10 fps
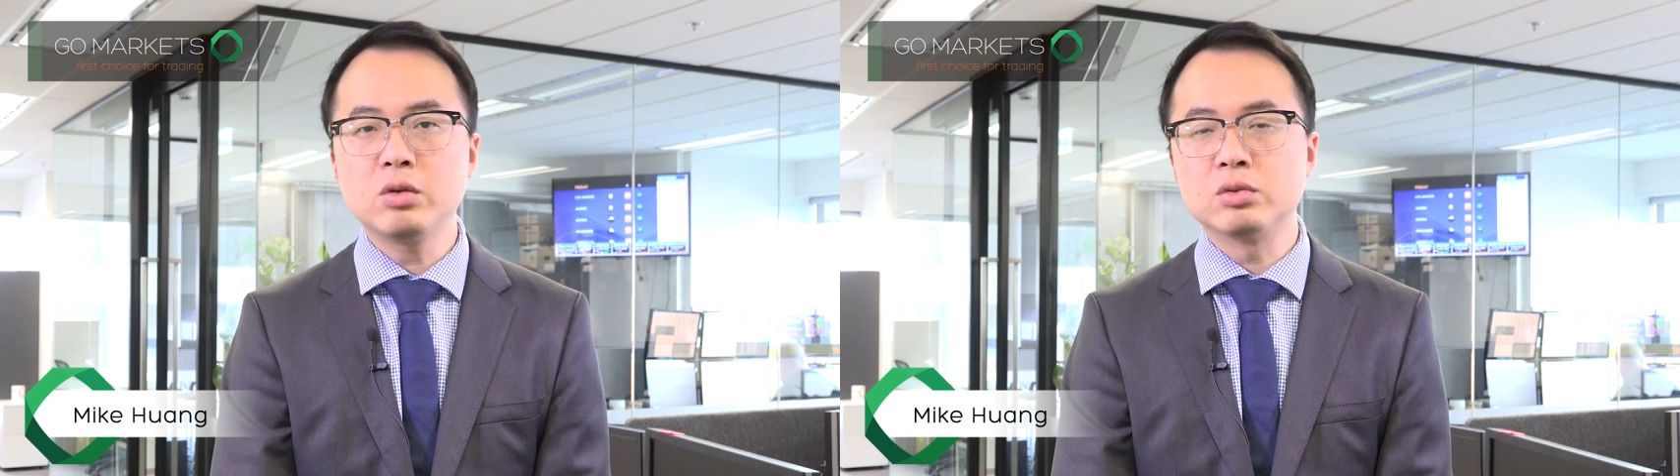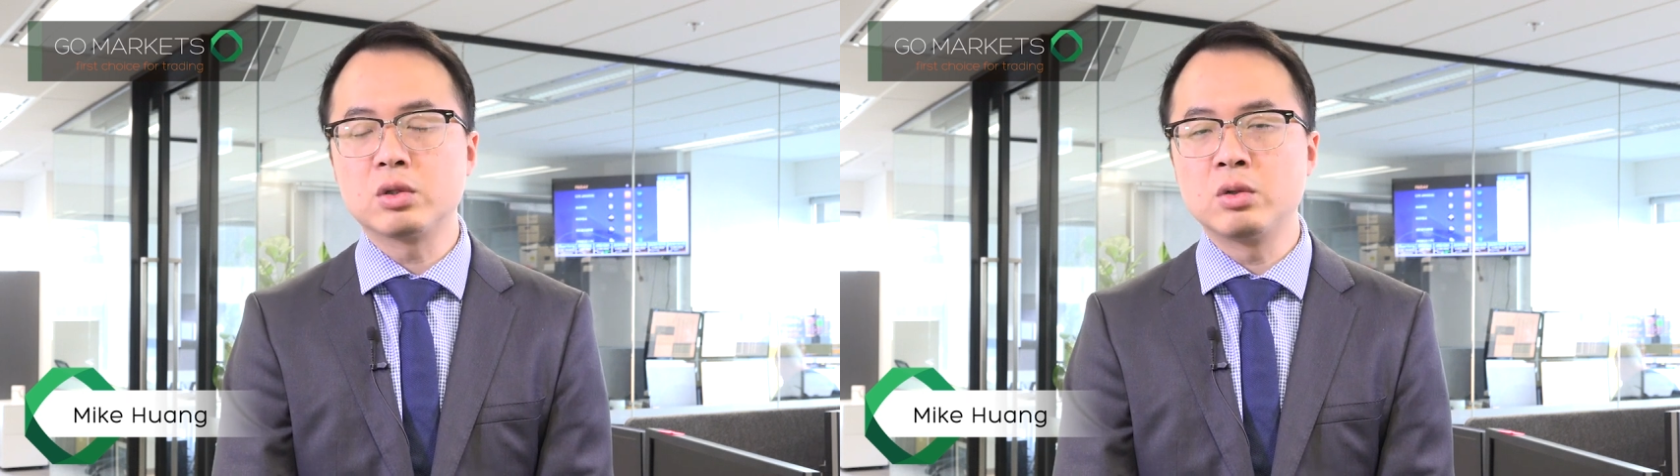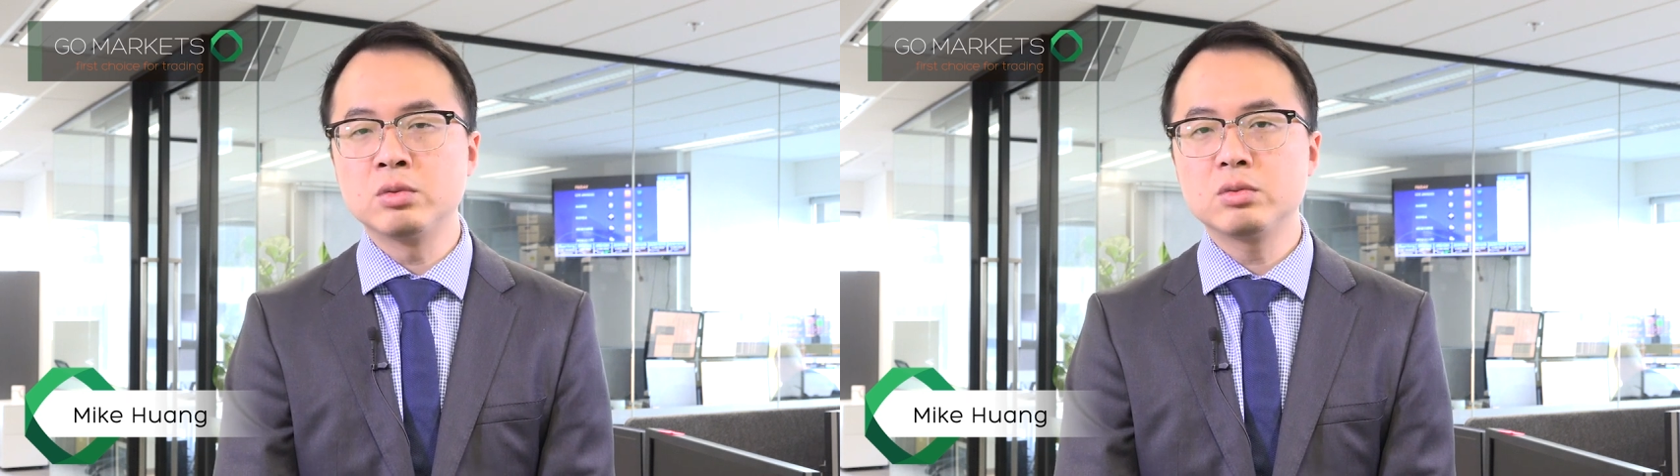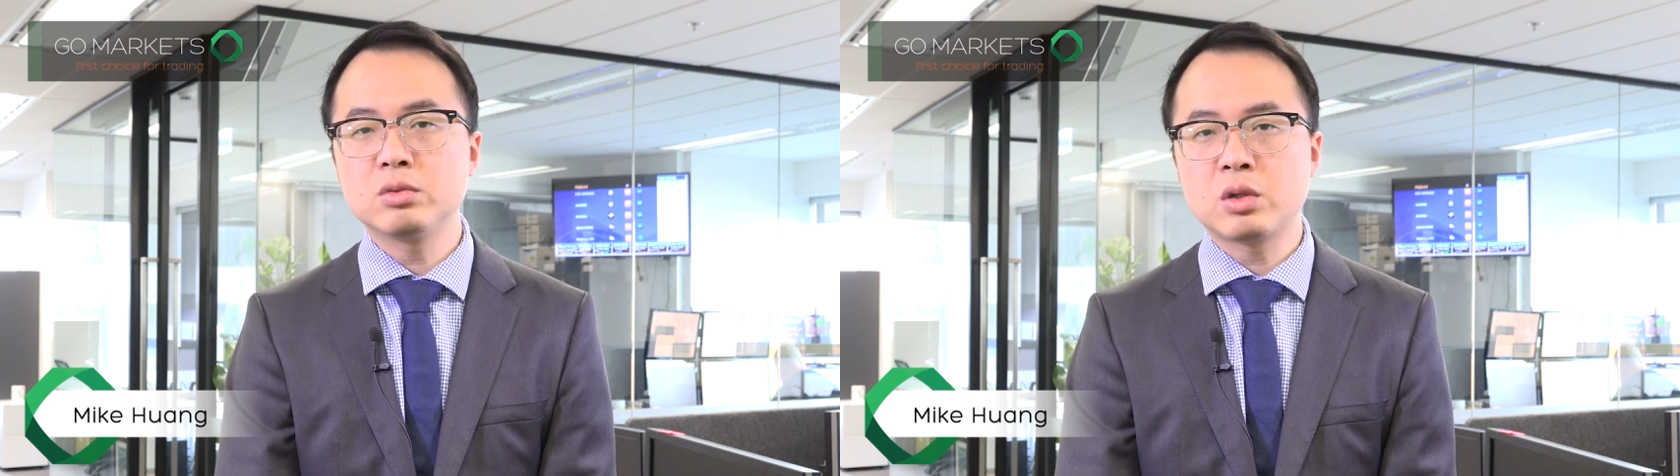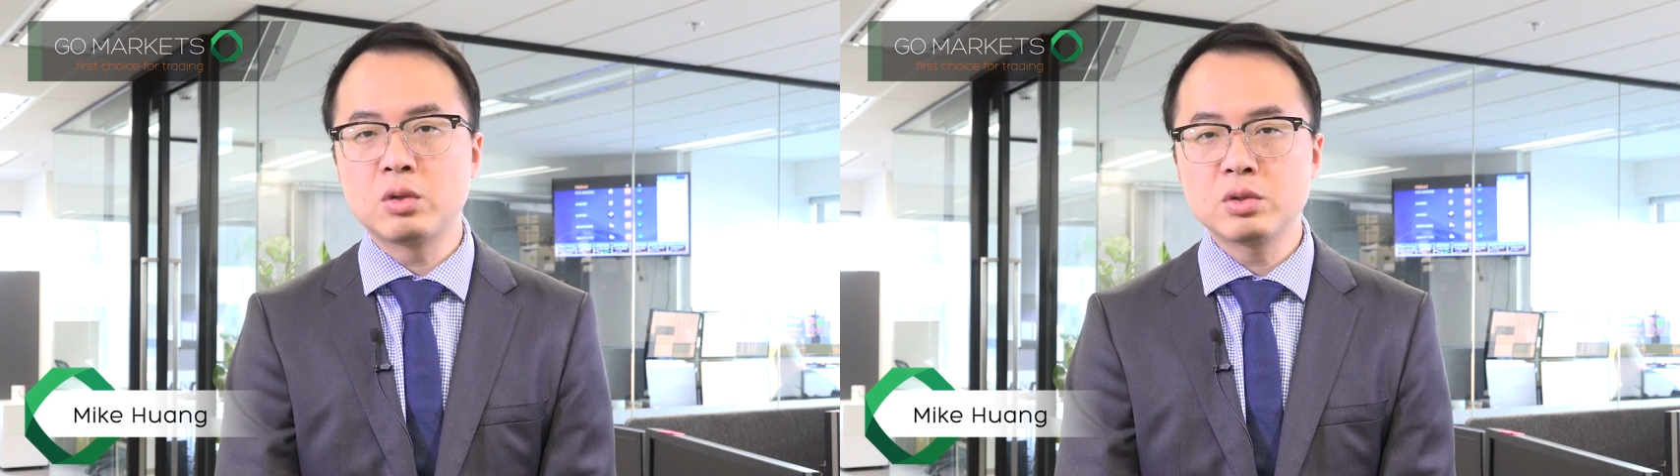共同
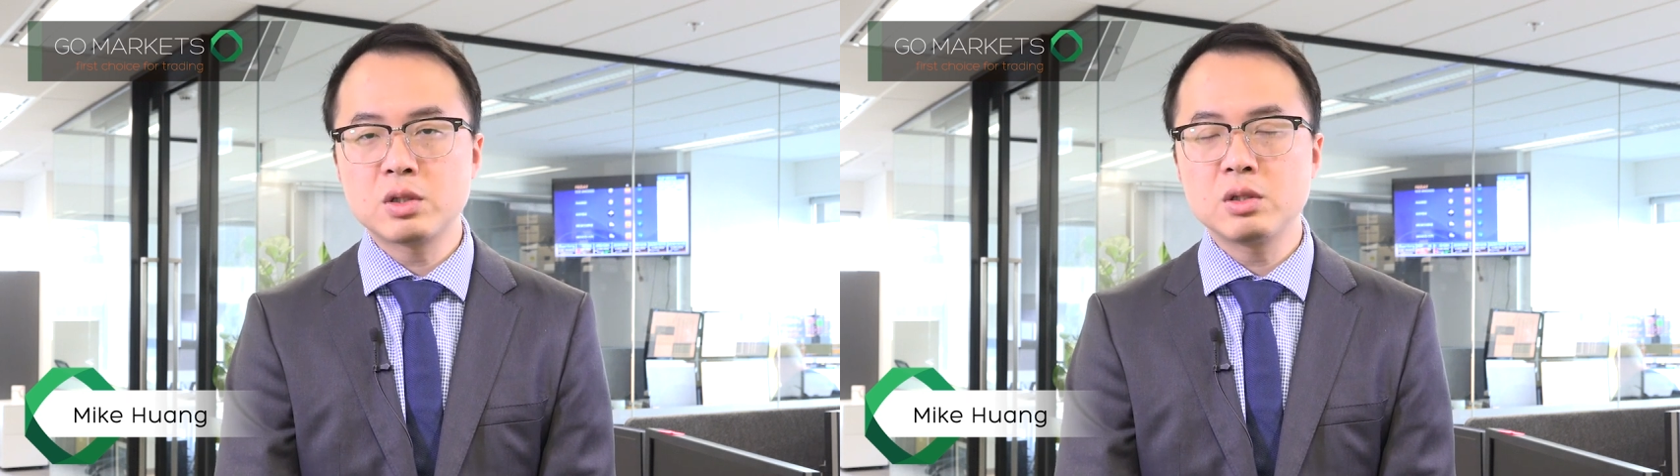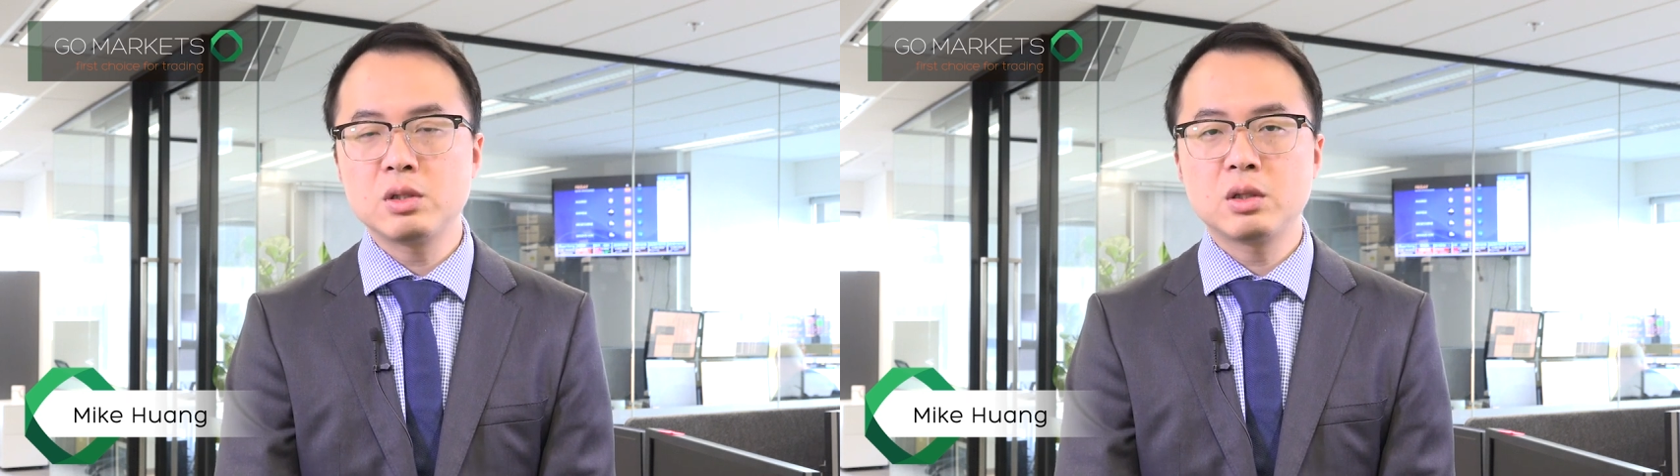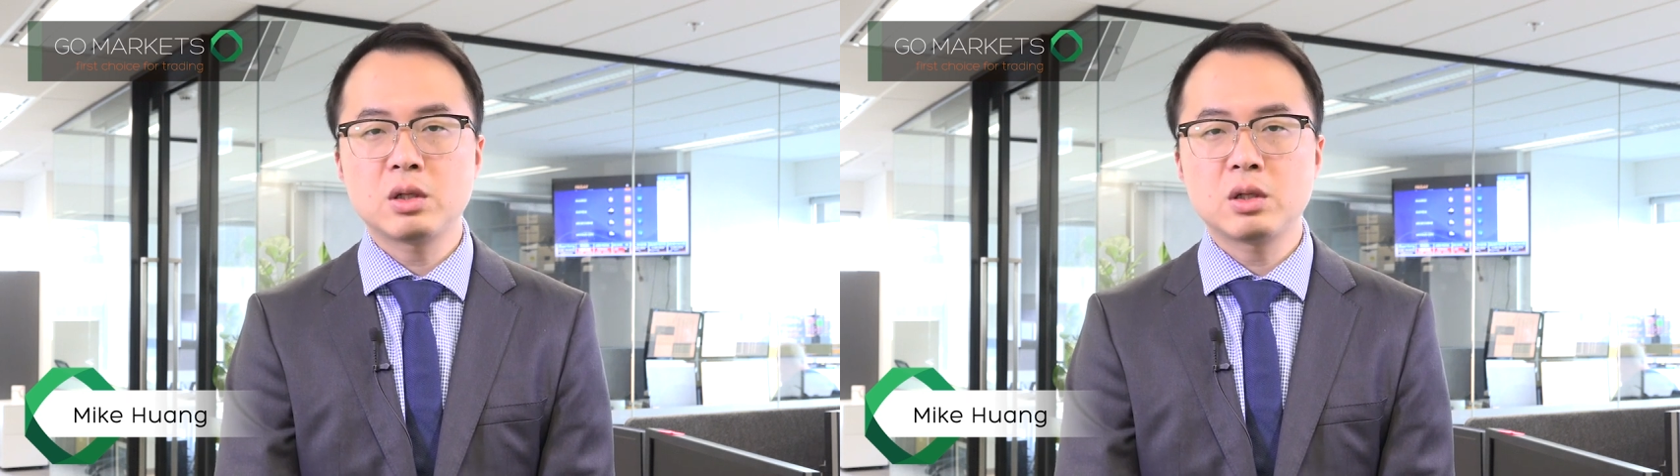投资